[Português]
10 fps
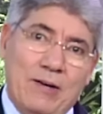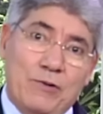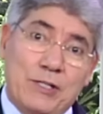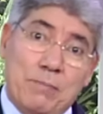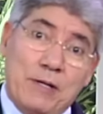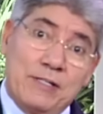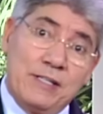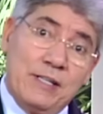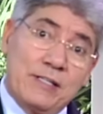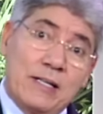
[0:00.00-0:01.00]
você
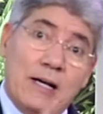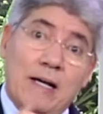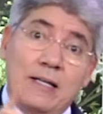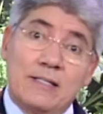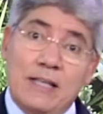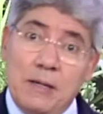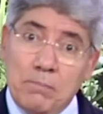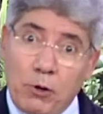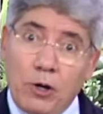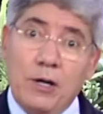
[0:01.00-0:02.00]
precisa ser
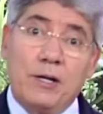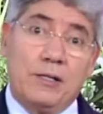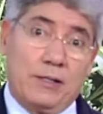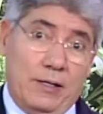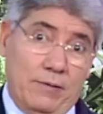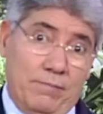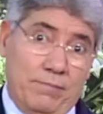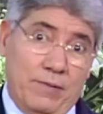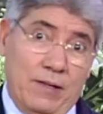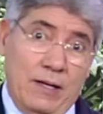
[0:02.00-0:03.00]
hipócrita,
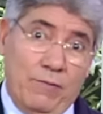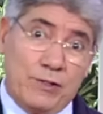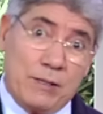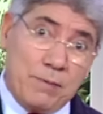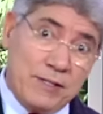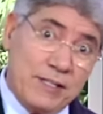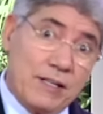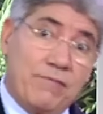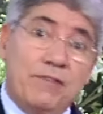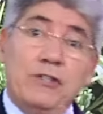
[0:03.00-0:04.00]
você precisa
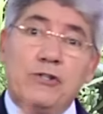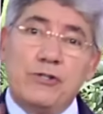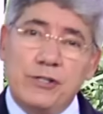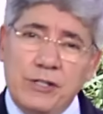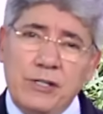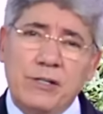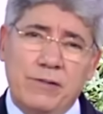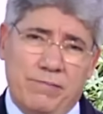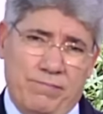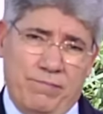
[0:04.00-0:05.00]
fingir,
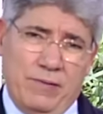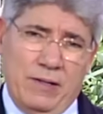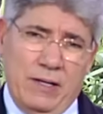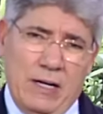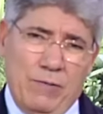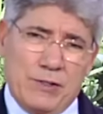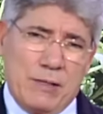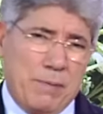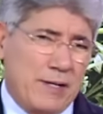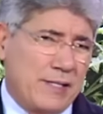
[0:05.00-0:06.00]
você
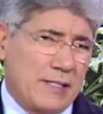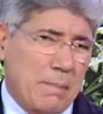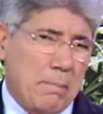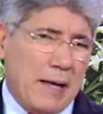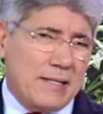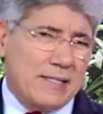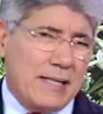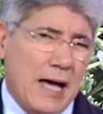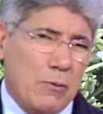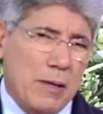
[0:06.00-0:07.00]
precisa
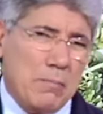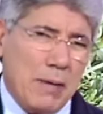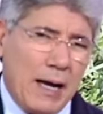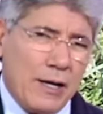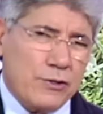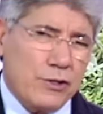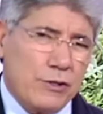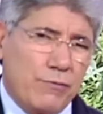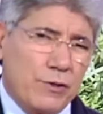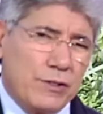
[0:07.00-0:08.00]
passar uma imagem de
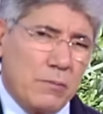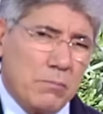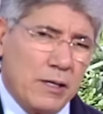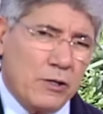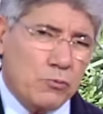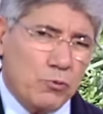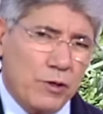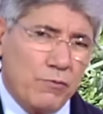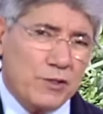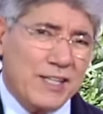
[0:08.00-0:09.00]
você mesmo
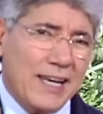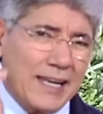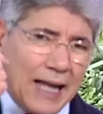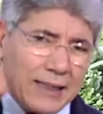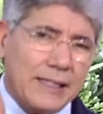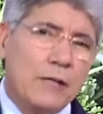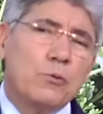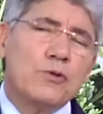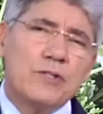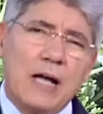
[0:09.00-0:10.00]
que você lá
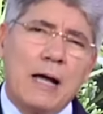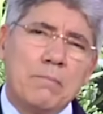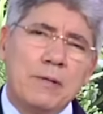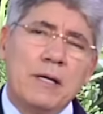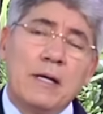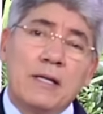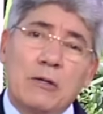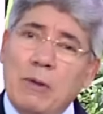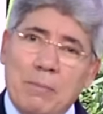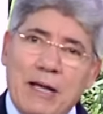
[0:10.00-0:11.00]
dentro sabe que
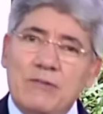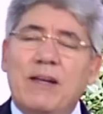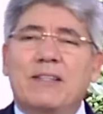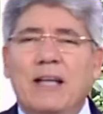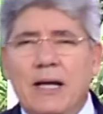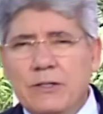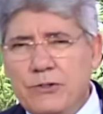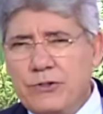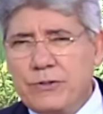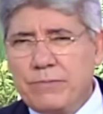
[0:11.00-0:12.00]
não é mais
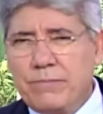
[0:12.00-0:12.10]
verdade.